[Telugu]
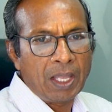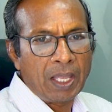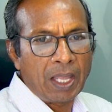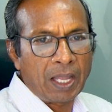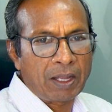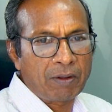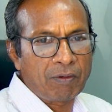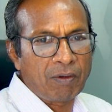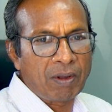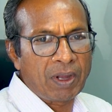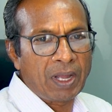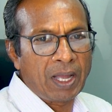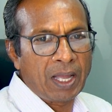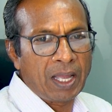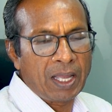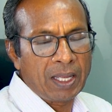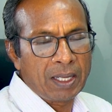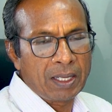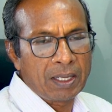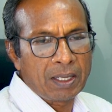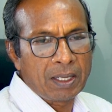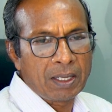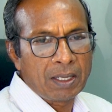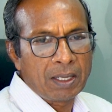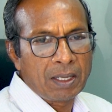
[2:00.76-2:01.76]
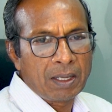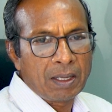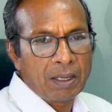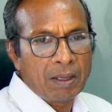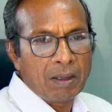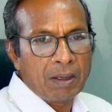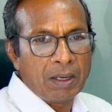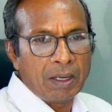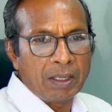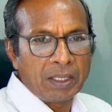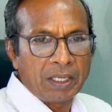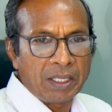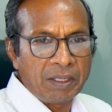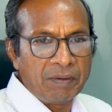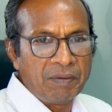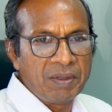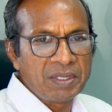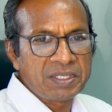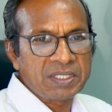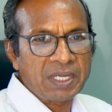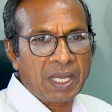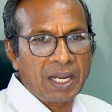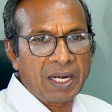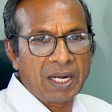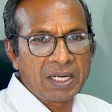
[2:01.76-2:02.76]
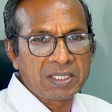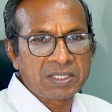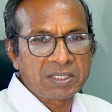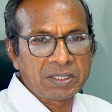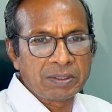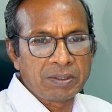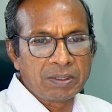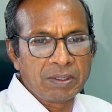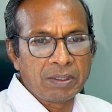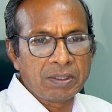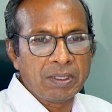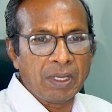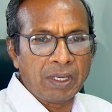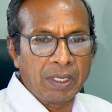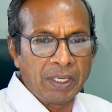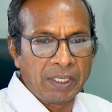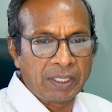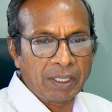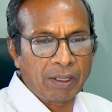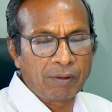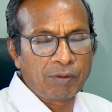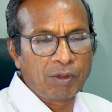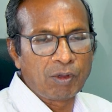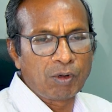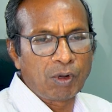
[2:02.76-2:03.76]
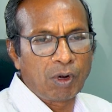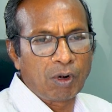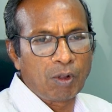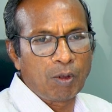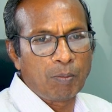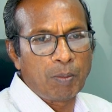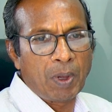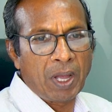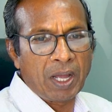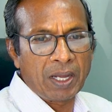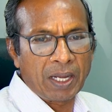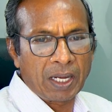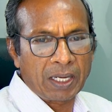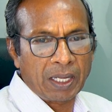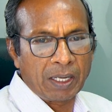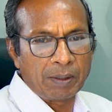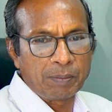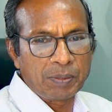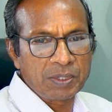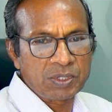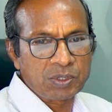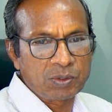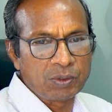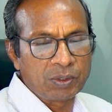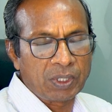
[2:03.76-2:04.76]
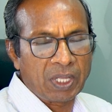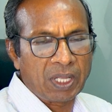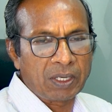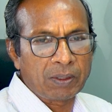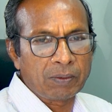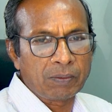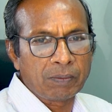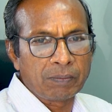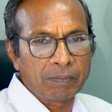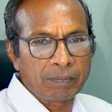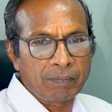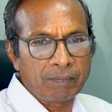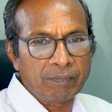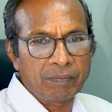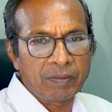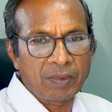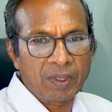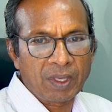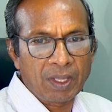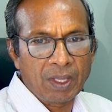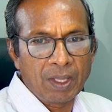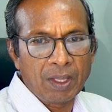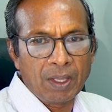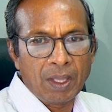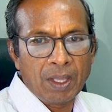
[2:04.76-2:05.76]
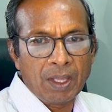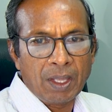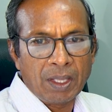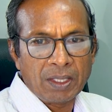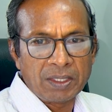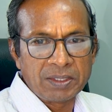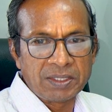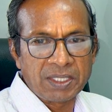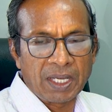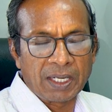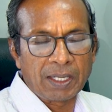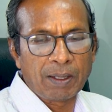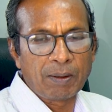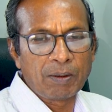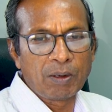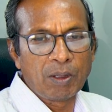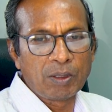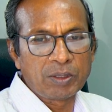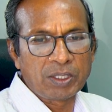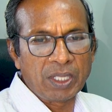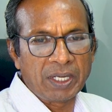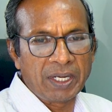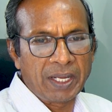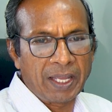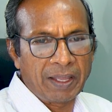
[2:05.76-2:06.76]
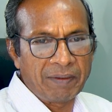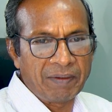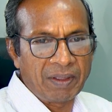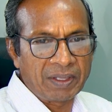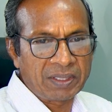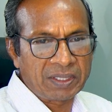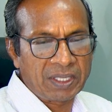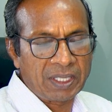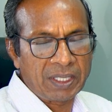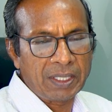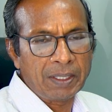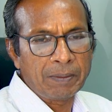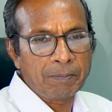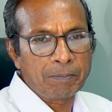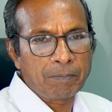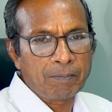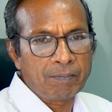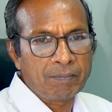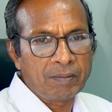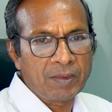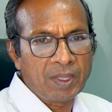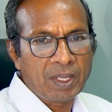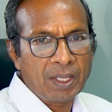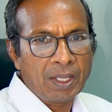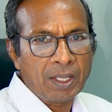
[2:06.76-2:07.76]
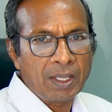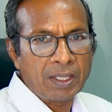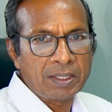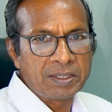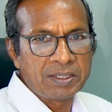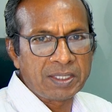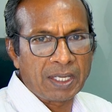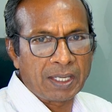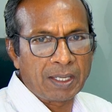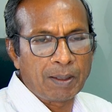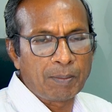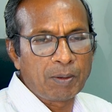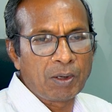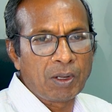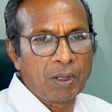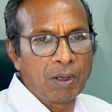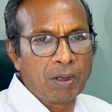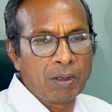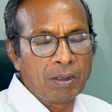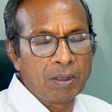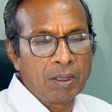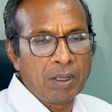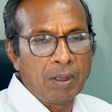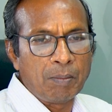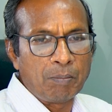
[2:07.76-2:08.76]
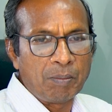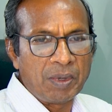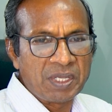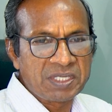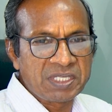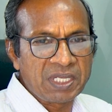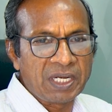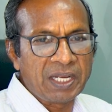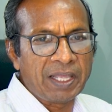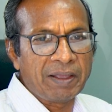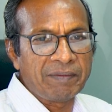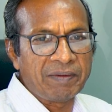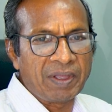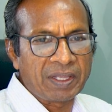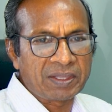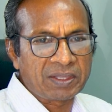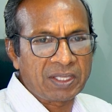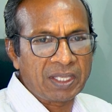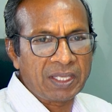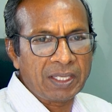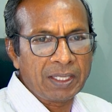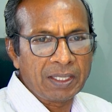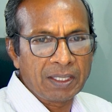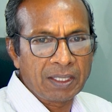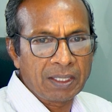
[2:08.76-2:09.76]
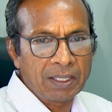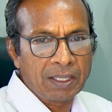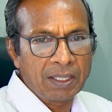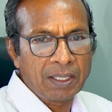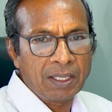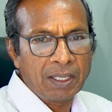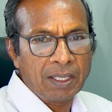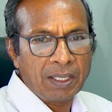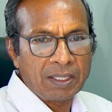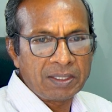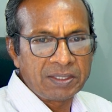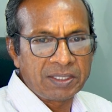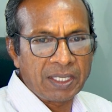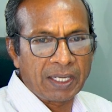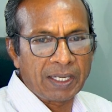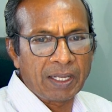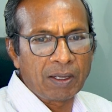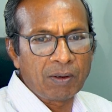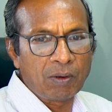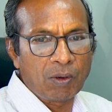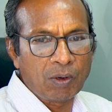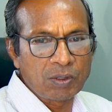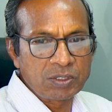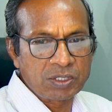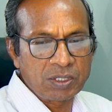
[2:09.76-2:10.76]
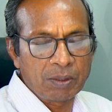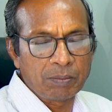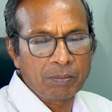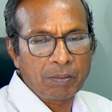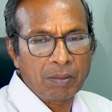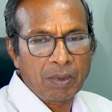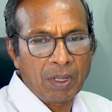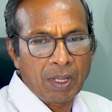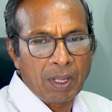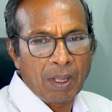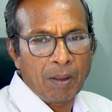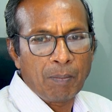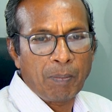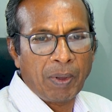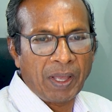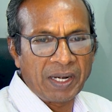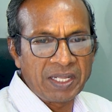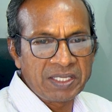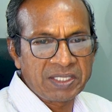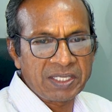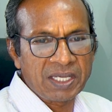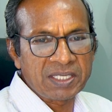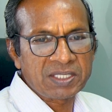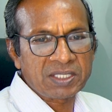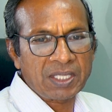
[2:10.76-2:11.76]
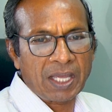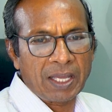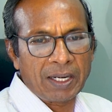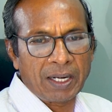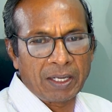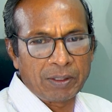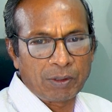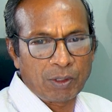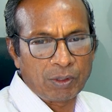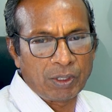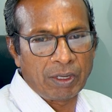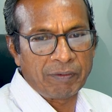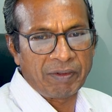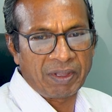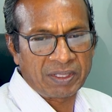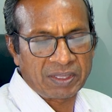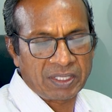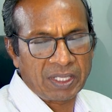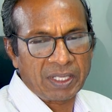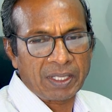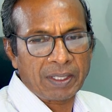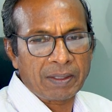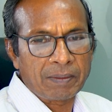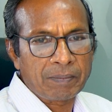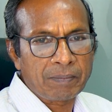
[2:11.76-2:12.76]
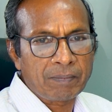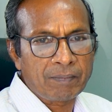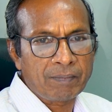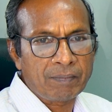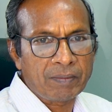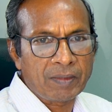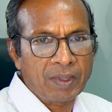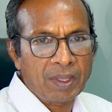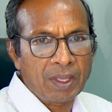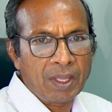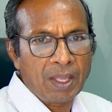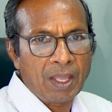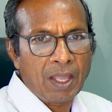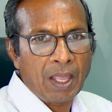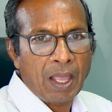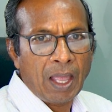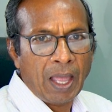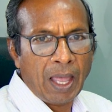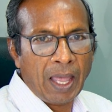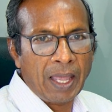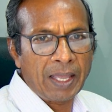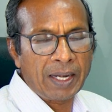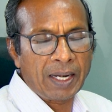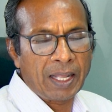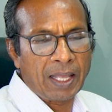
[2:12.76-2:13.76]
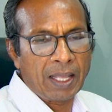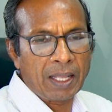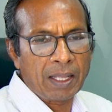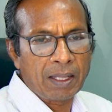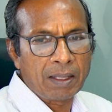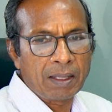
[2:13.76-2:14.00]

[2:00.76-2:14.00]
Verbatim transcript: ఎక్కువగా టీవీ ఛానల్స్ ఇంటర్వ్యూలలో బాగా కనిపిస్తుంటారు జనంలో తిరిగే వ్యక్తి జనంలో మెసిలే వ్యక్తి జనం కోసం పనిచేస్తానంటున్న వ్యక్తి ఆయన